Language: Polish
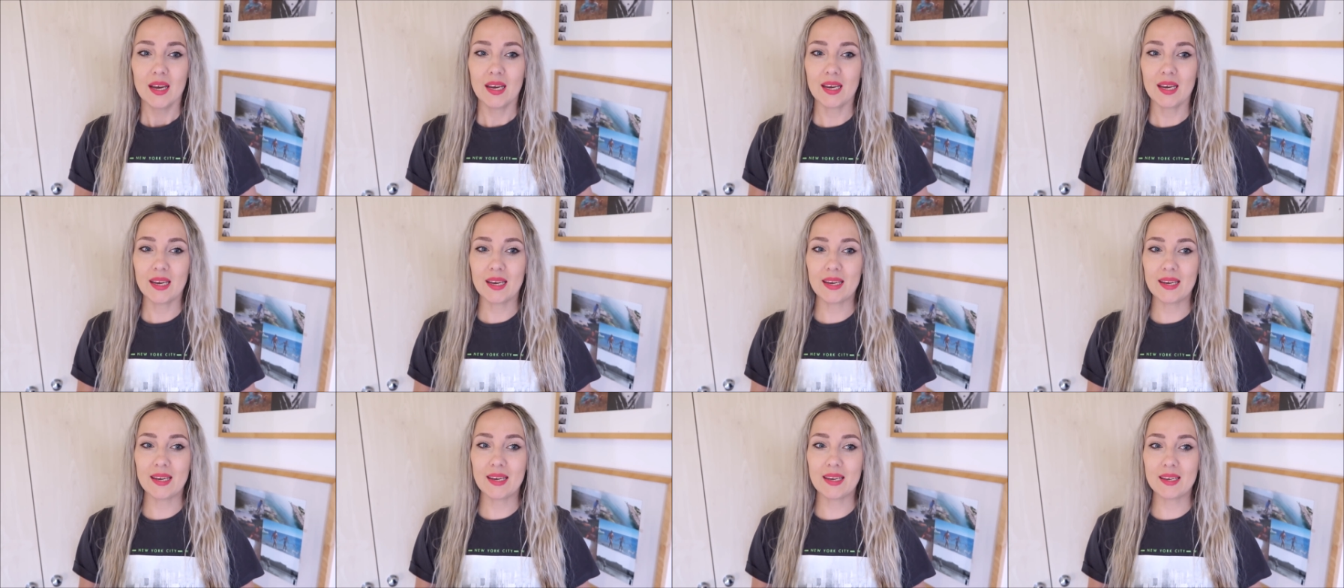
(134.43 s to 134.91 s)

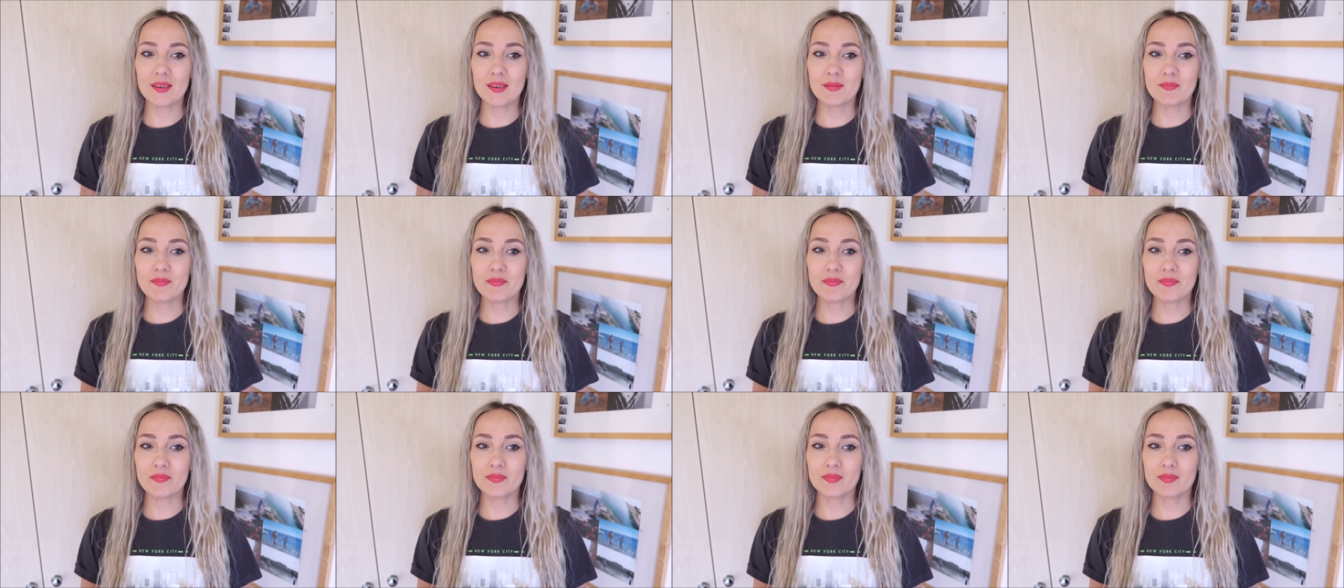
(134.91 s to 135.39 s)
E,
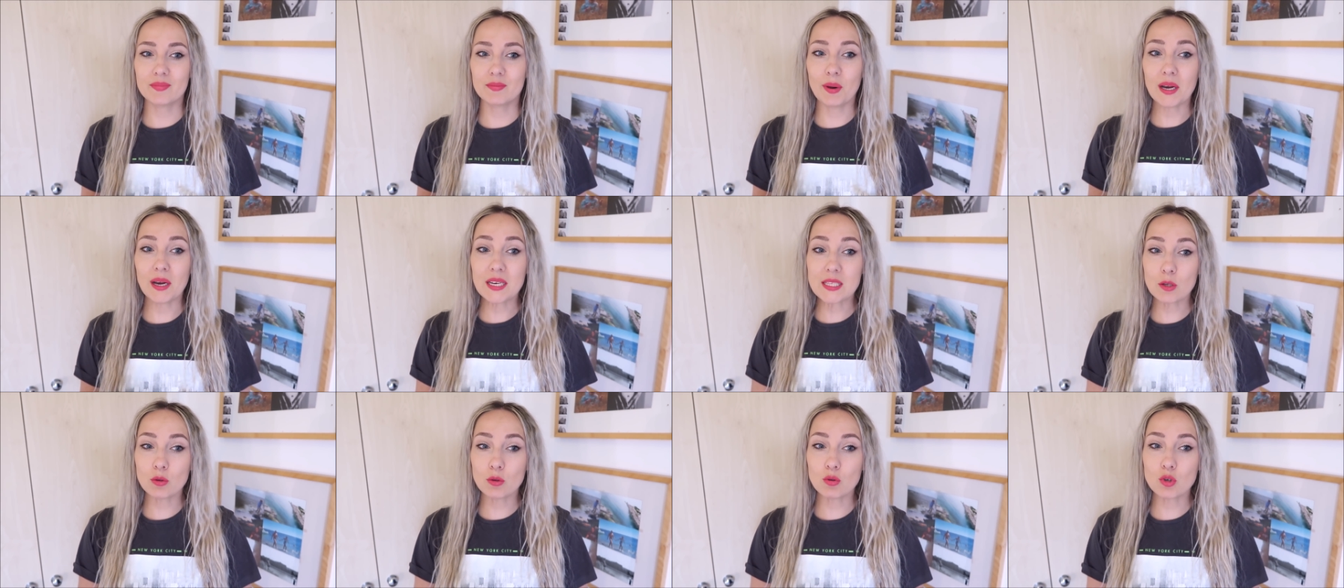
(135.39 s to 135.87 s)

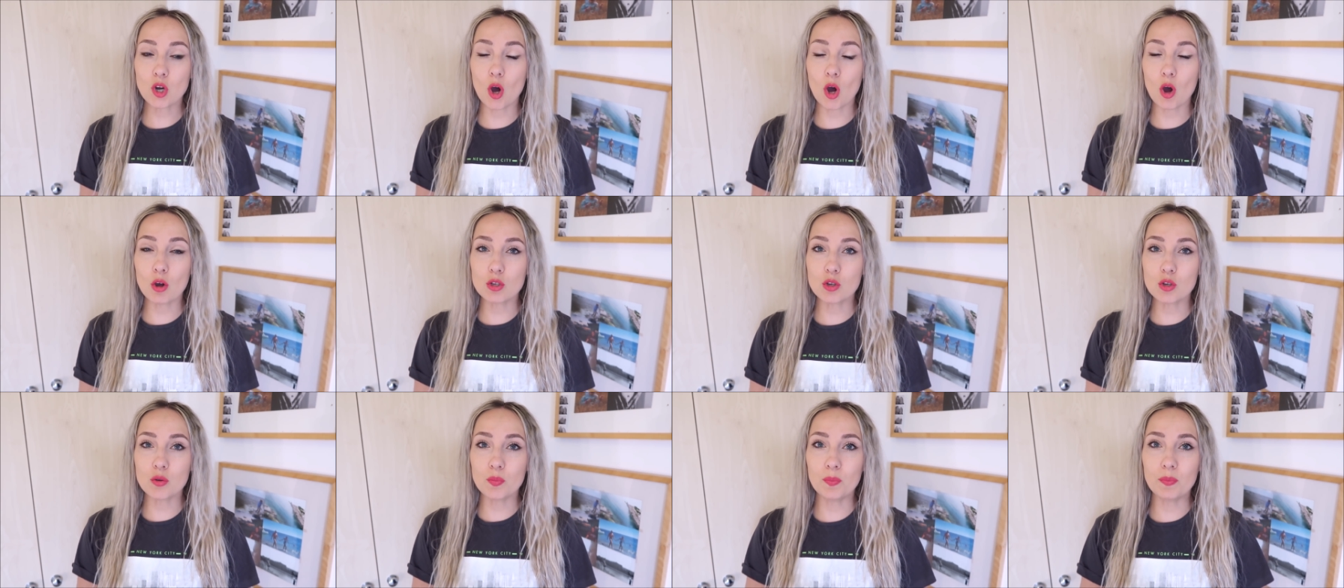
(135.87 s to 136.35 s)
bardzo dużo
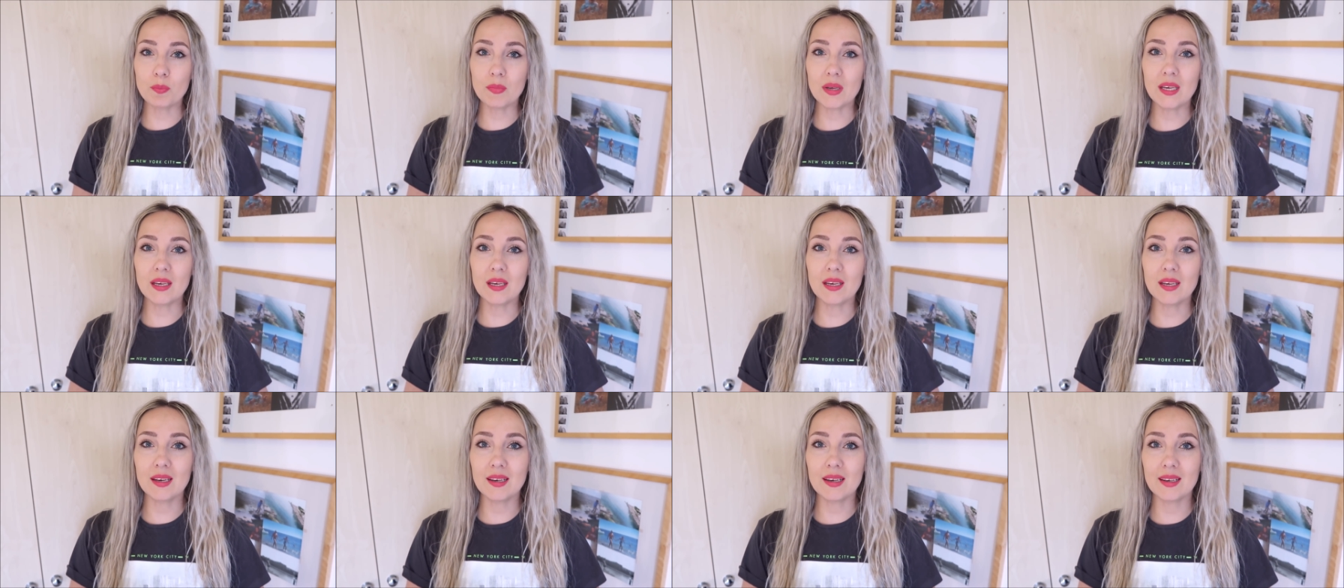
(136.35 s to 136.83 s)
osób
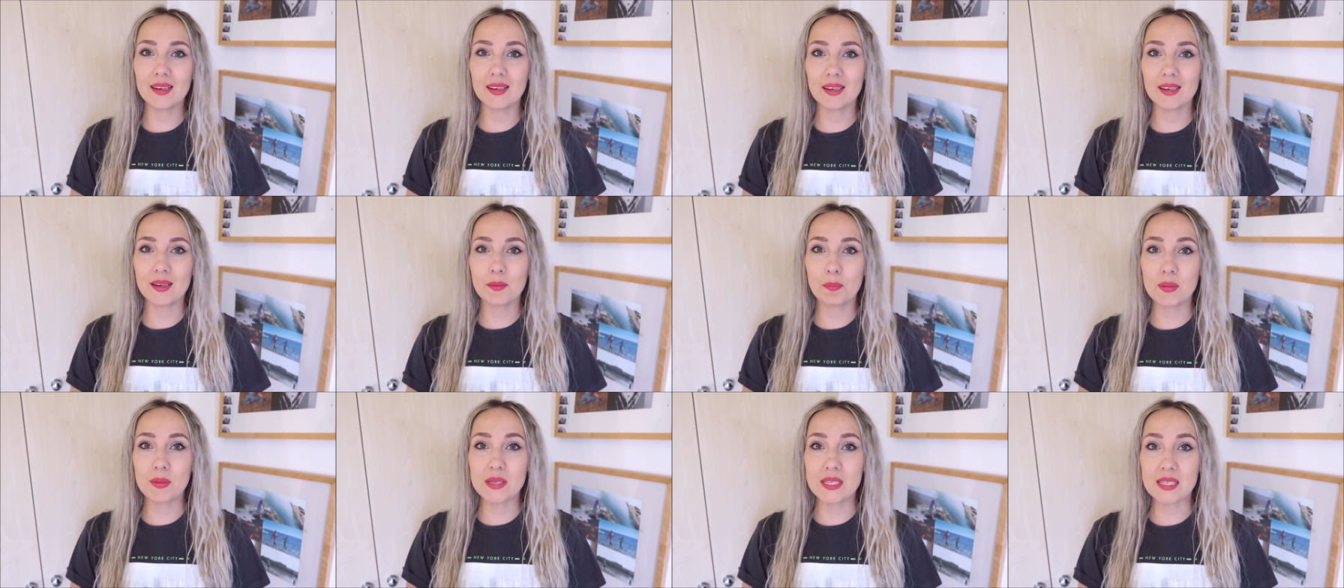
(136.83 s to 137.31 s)
mi
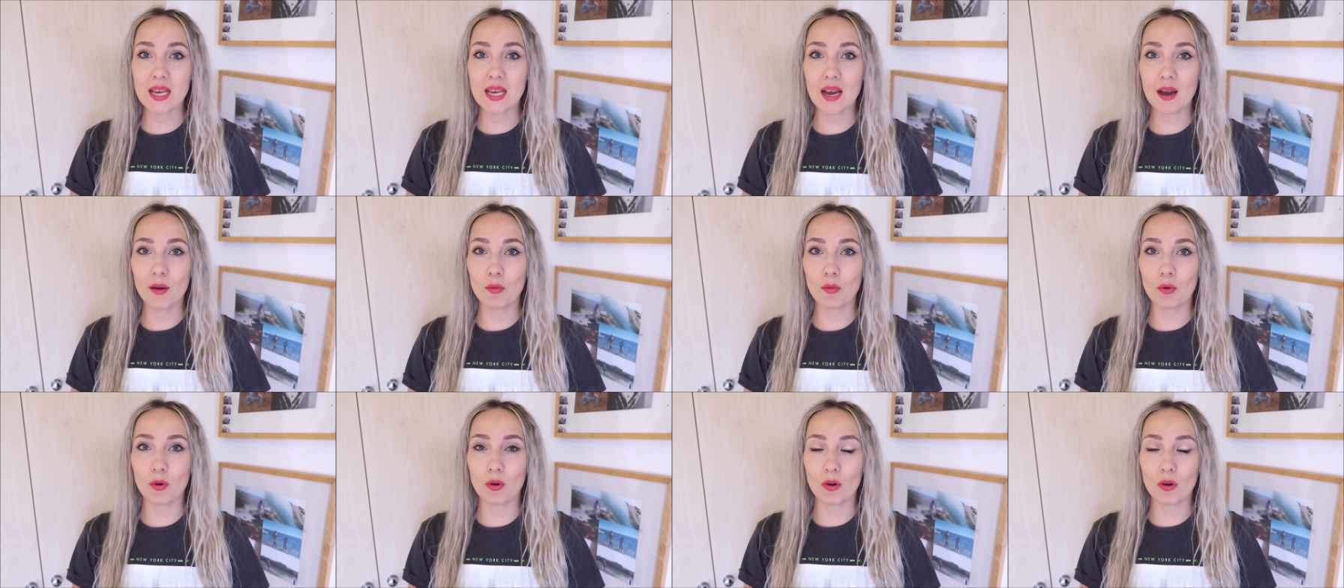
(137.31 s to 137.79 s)

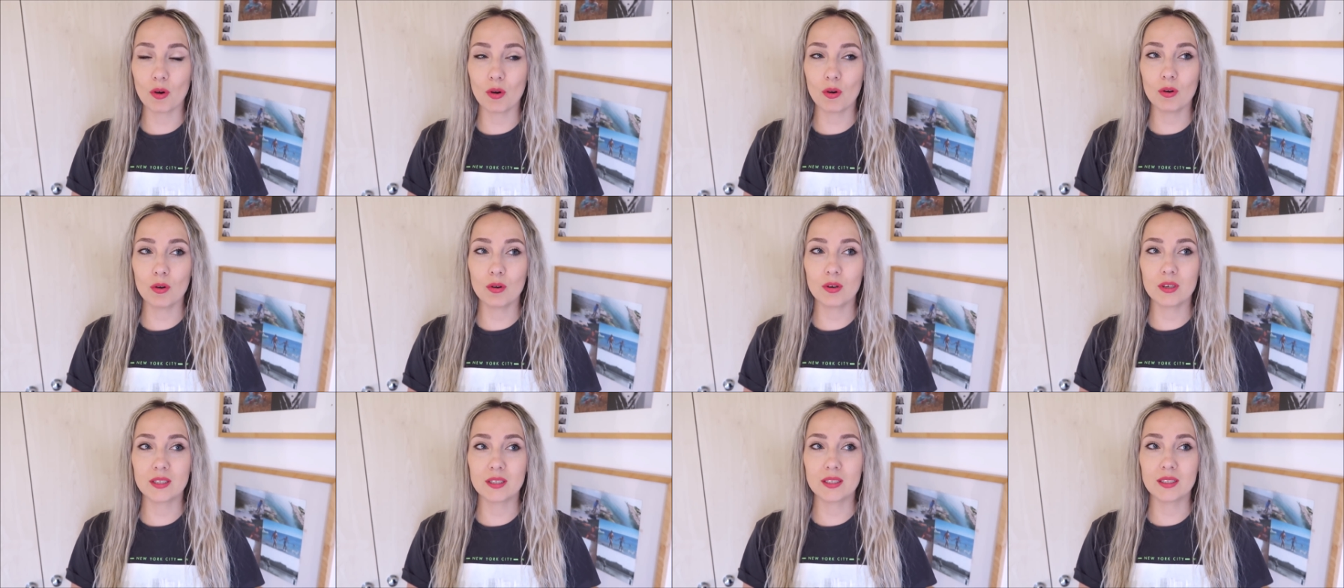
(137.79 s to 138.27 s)

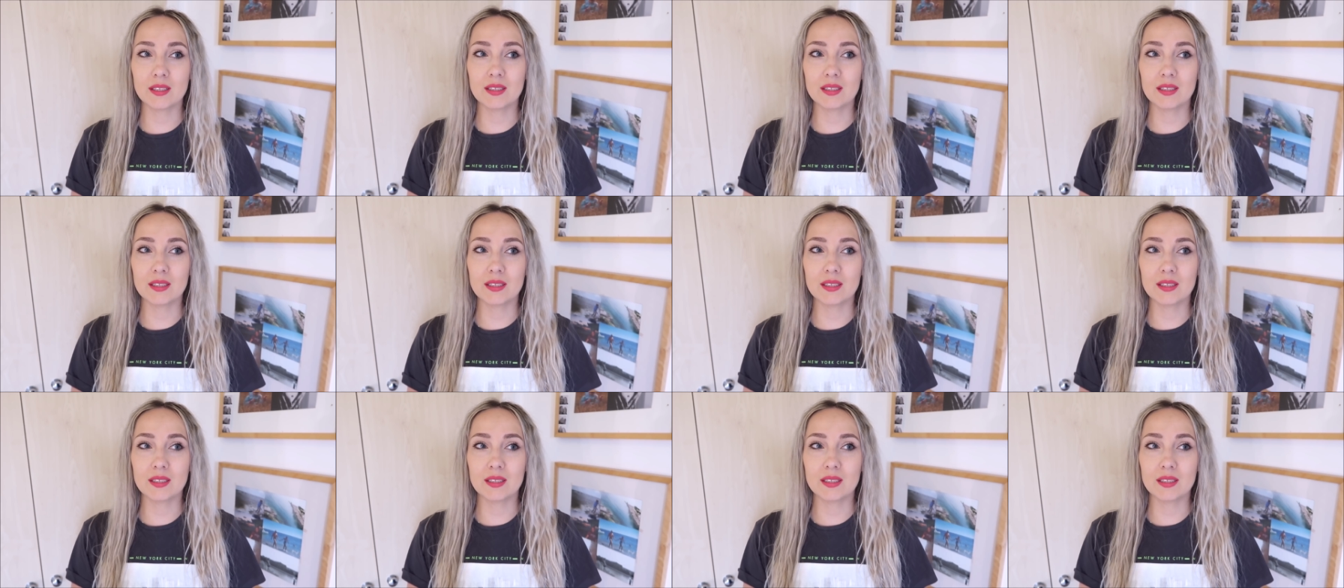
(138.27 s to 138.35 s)
pisało